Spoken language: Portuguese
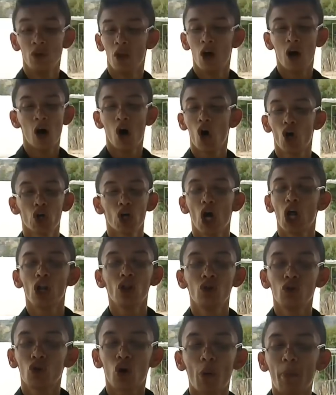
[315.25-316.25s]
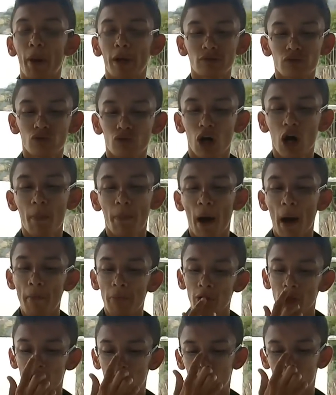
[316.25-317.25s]
Não, e ela não comprava roupa
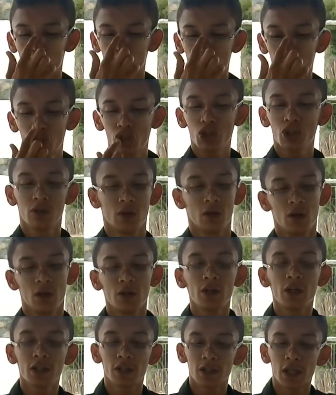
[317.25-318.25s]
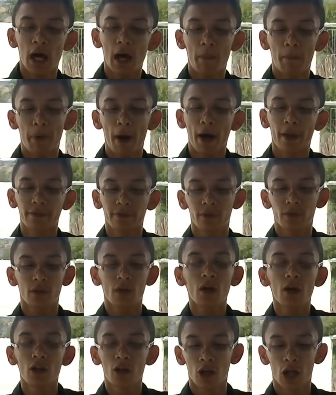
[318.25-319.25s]
pra mim, não. Nem chinela, nem sapato,
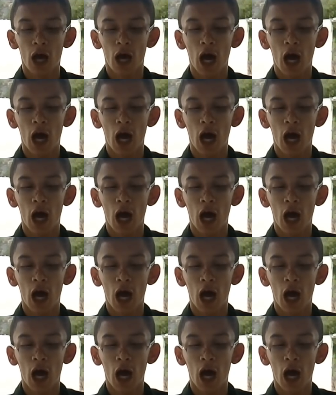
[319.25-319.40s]
nem